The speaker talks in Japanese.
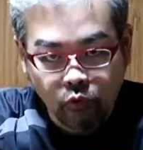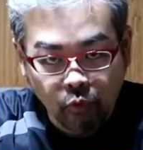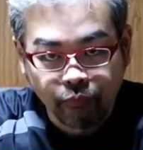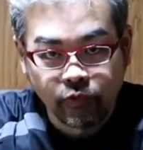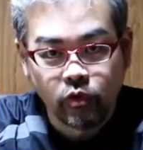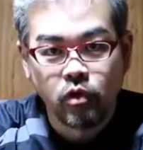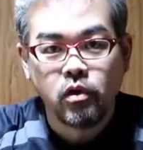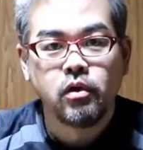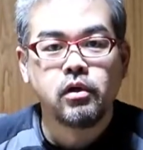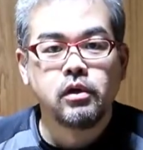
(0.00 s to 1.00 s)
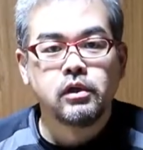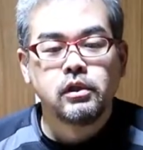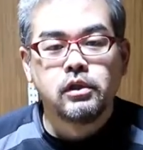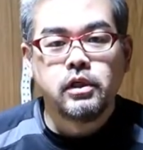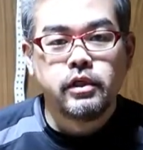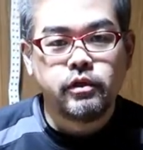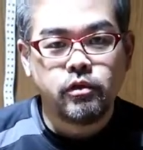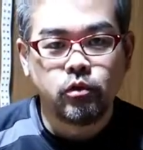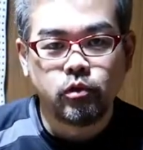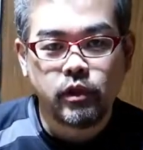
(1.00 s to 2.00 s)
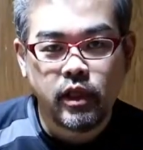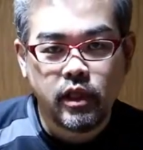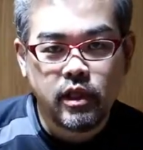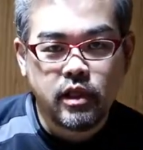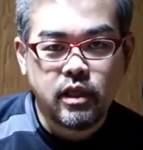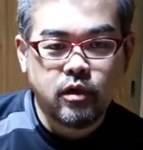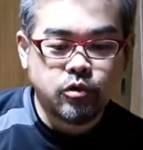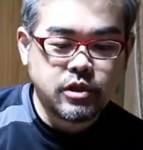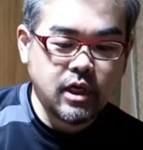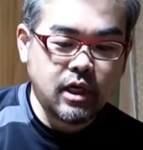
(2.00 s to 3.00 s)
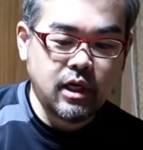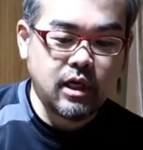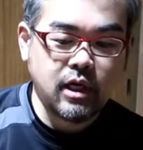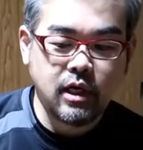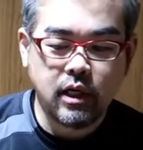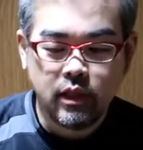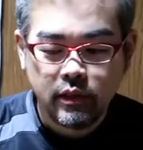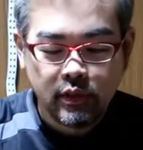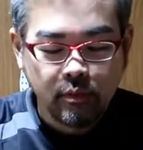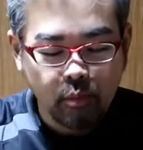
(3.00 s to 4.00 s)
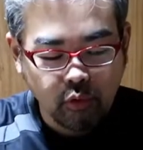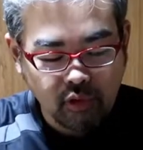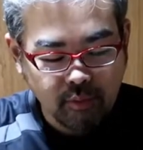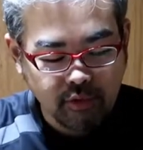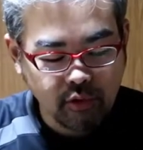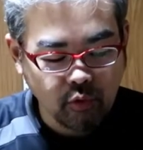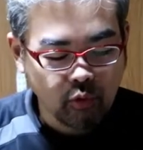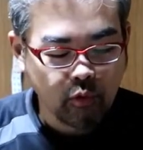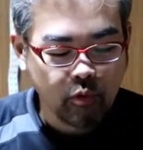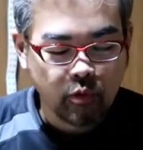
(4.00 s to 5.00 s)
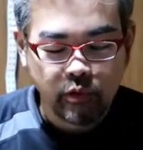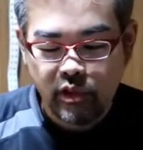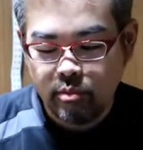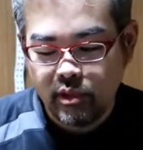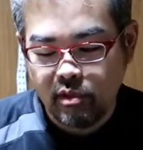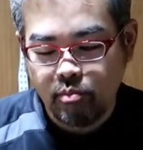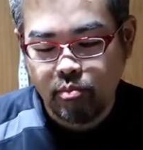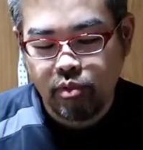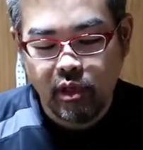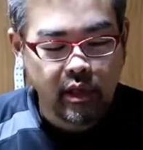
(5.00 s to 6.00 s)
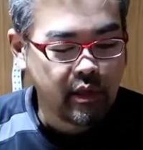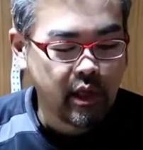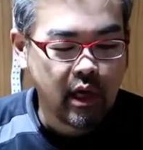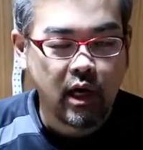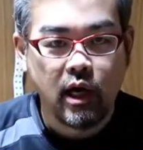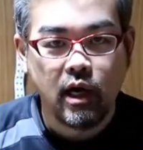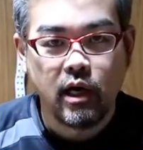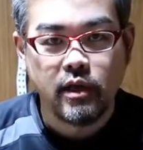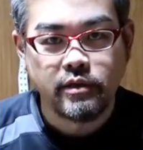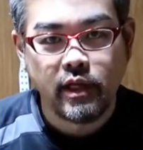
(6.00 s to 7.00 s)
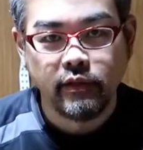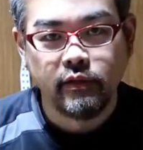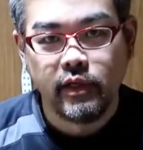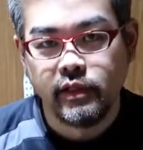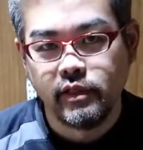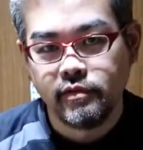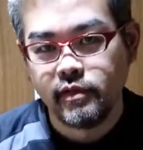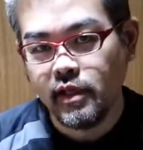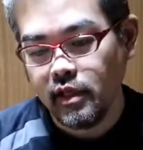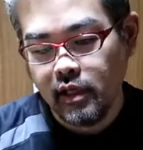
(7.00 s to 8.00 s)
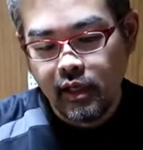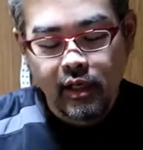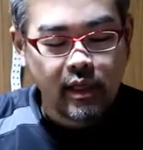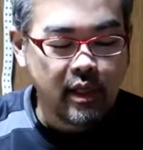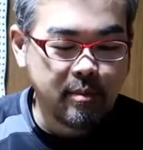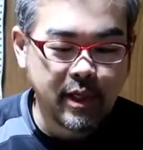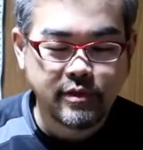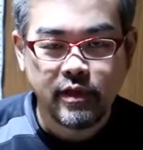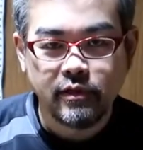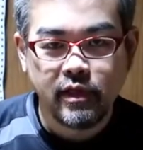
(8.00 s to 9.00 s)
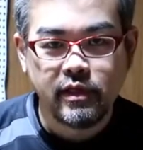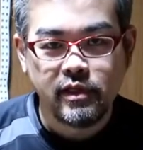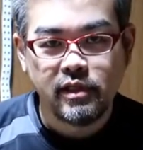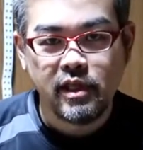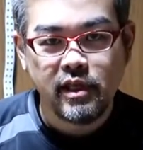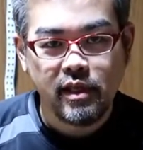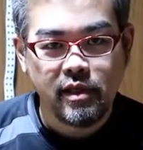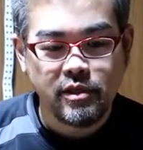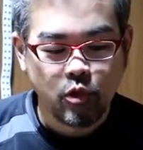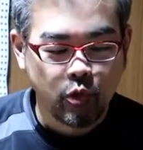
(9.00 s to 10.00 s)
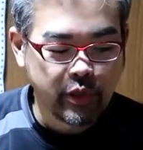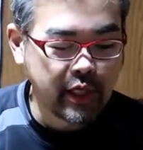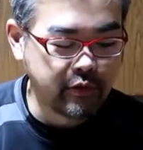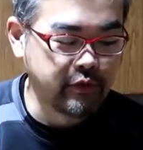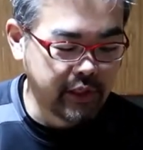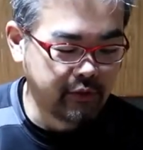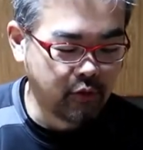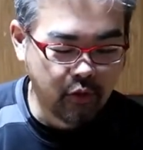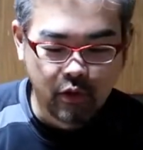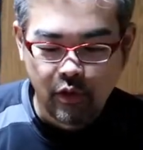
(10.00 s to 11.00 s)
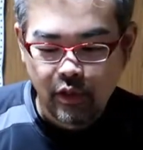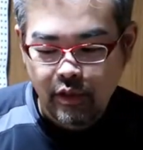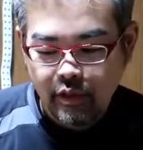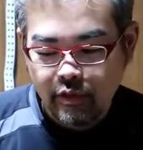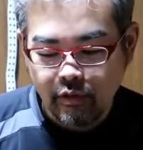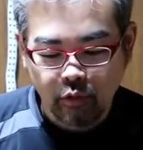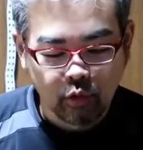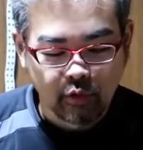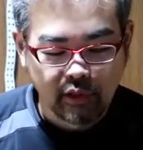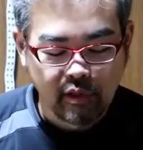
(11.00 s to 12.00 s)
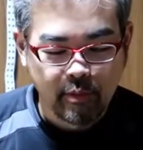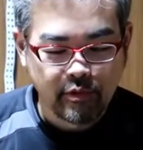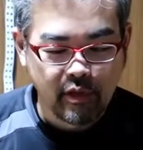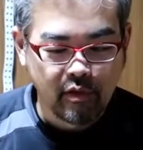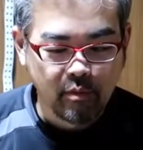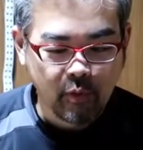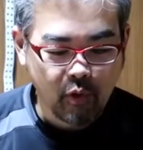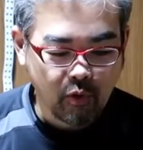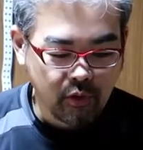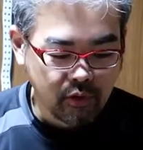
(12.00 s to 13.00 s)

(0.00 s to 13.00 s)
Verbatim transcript: ドンということで、えー、こちらあポータブルの DVD プレイヤー3台ですね、えー、まあ3台で一応100円ということになってますけれども